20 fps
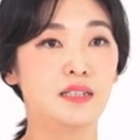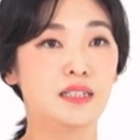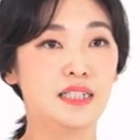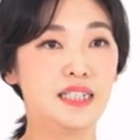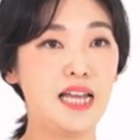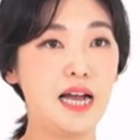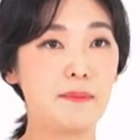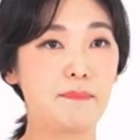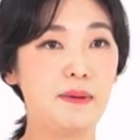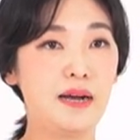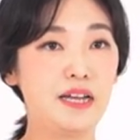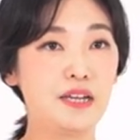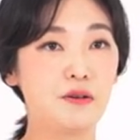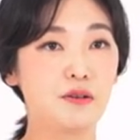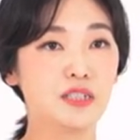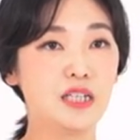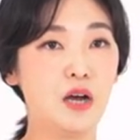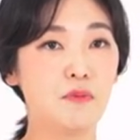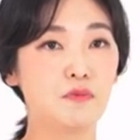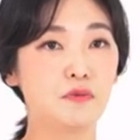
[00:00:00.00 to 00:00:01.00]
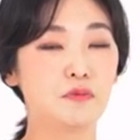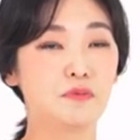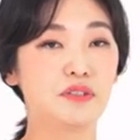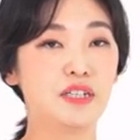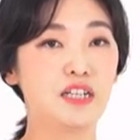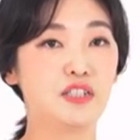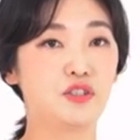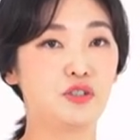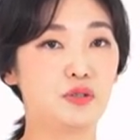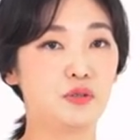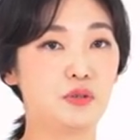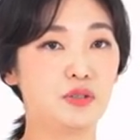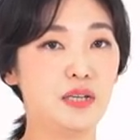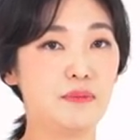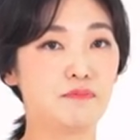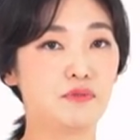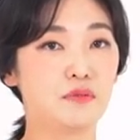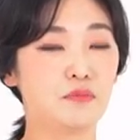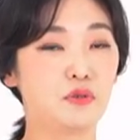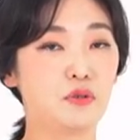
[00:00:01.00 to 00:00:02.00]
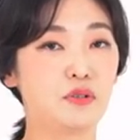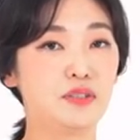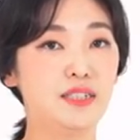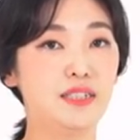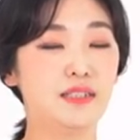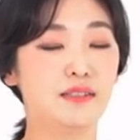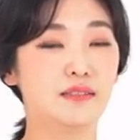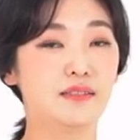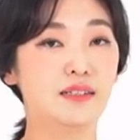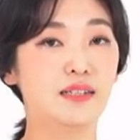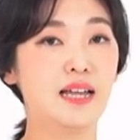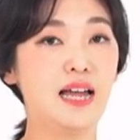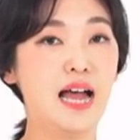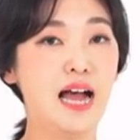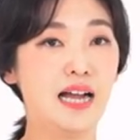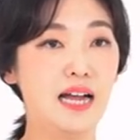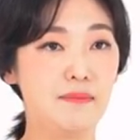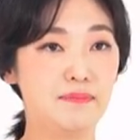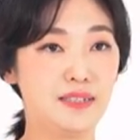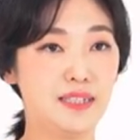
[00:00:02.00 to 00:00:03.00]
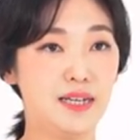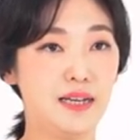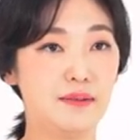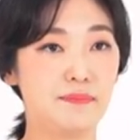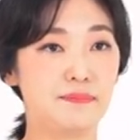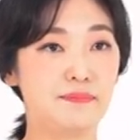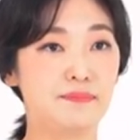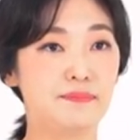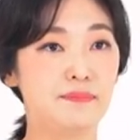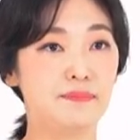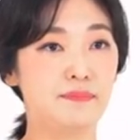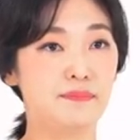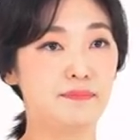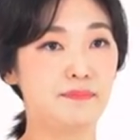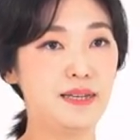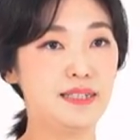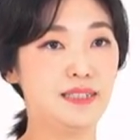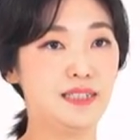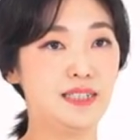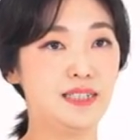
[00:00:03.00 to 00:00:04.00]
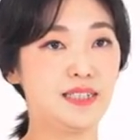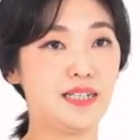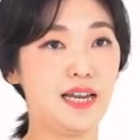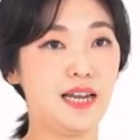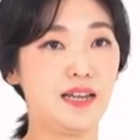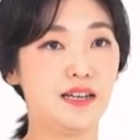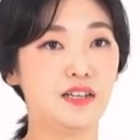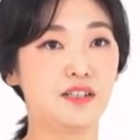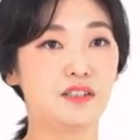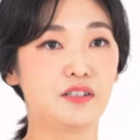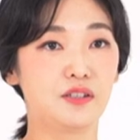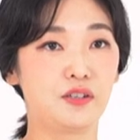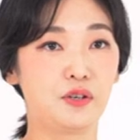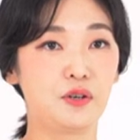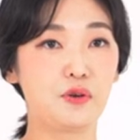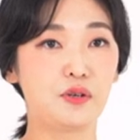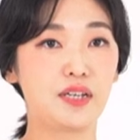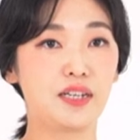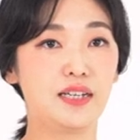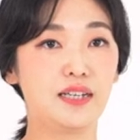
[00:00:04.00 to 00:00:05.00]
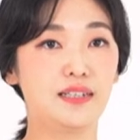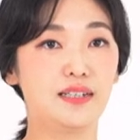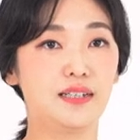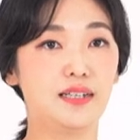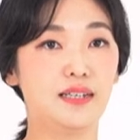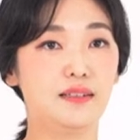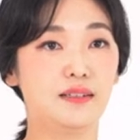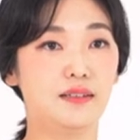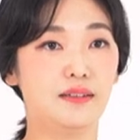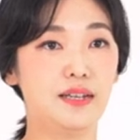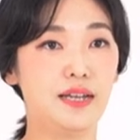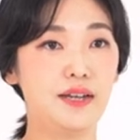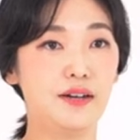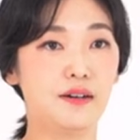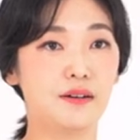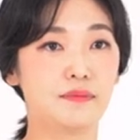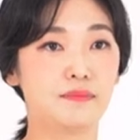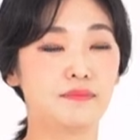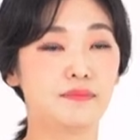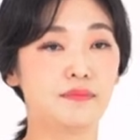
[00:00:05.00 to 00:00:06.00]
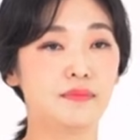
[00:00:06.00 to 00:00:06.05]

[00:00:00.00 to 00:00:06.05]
의약바이오 사업 부분의 주요 제품으로는 항암제, 패치제, 의료기기 등이 있는데요.